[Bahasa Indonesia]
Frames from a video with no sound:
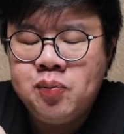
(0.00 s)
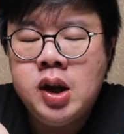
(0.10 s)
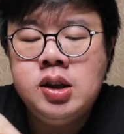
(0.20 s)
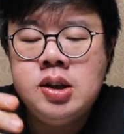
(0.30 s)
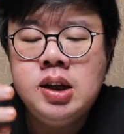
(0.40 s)

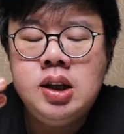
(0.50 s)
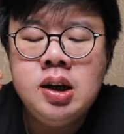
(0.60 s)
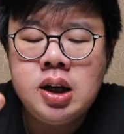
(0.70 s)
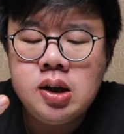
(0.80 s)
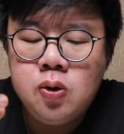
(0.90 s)
dari segi
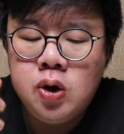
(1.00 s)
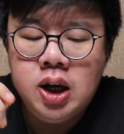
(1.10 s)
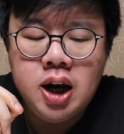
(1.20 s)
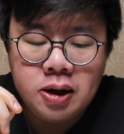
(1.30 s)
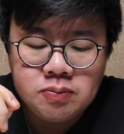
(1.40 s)
tingkat
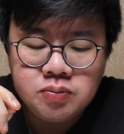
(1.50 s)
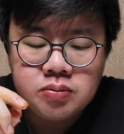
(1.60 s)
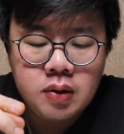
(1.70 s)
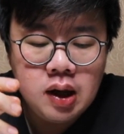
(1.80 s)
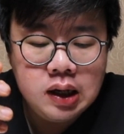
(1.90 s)
kegurihan
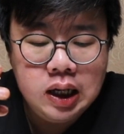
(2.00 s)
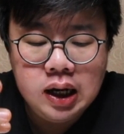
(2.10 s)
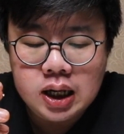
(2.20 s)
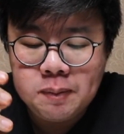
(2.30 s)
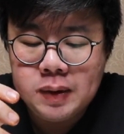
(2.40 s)

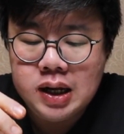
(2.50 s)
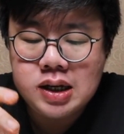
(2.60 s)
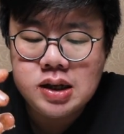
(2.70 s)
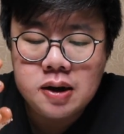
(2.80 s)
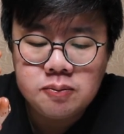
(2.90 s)
tingkat
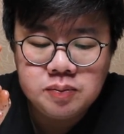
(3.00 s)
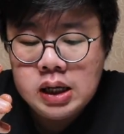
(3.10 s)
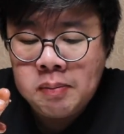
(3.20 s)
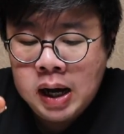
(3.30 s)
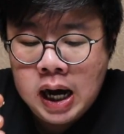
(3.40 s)
kepedasan
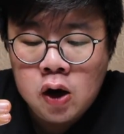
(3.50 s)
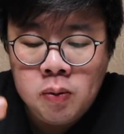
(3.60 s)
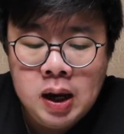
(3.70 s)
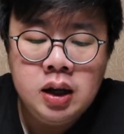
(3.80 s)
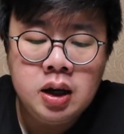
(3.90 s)
sama
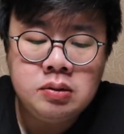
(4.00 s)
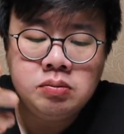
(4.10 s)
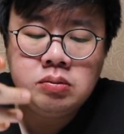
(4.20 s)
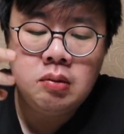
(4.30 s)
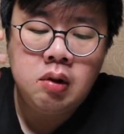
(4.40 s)
aromanya
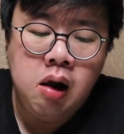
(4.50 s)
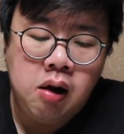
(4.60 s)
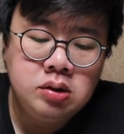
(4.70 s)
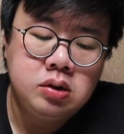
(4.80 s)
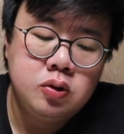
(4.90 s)

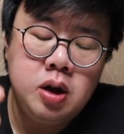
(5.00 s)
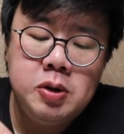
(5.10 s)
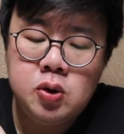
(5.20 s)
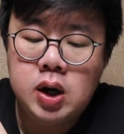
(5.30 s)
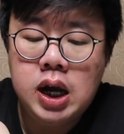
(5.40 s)
gue
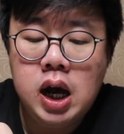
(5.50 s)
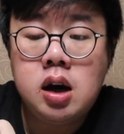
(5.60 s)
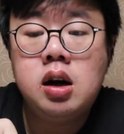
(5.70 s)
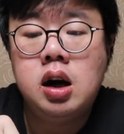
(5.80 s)
lebih suka yang